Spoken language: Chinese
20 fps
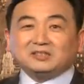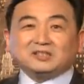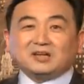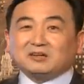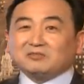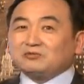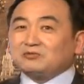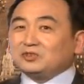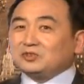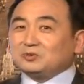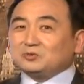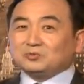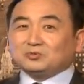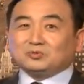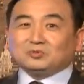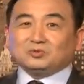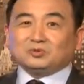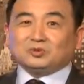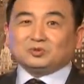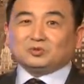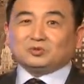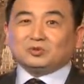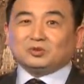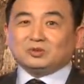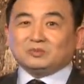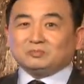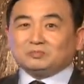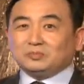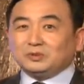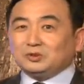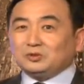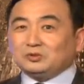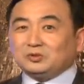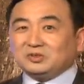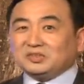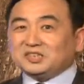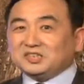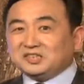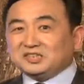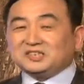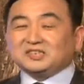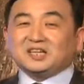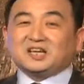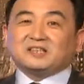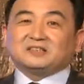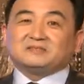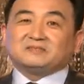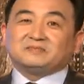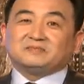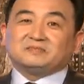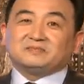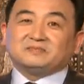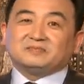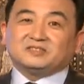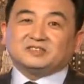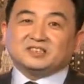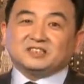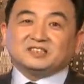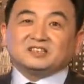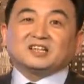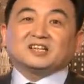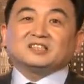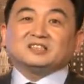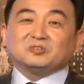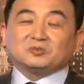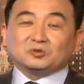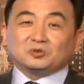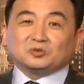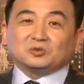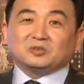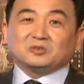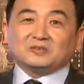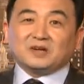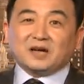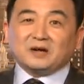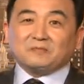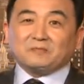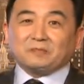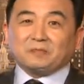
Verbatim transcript: 常愤怒，就说必须禁枪，这是他一种说法。